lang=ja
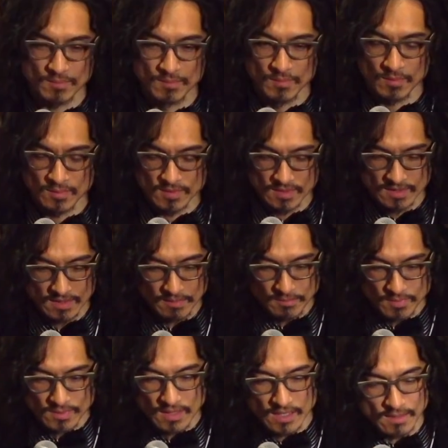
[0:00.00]
も全
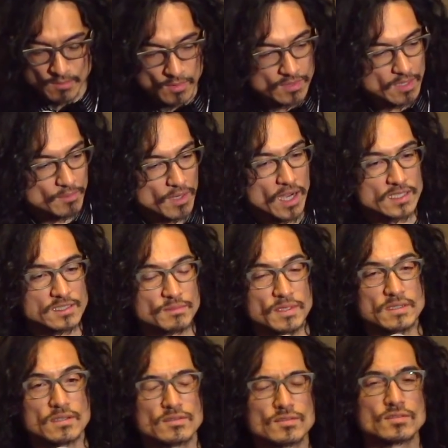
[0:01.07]
部何もかも初
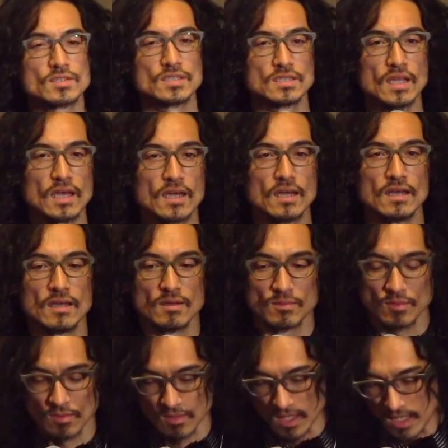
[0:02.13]
めて尽くしで、
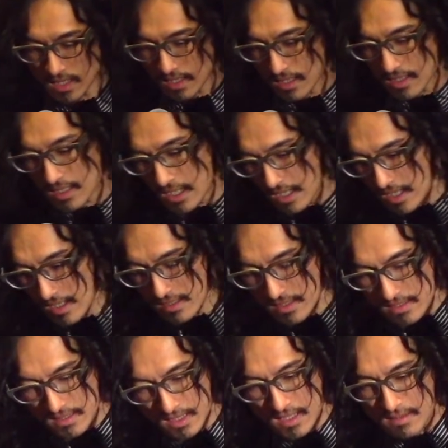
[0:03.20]
この映画演
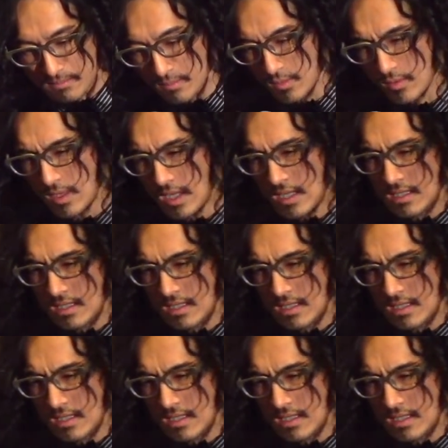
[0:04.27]
劇、もう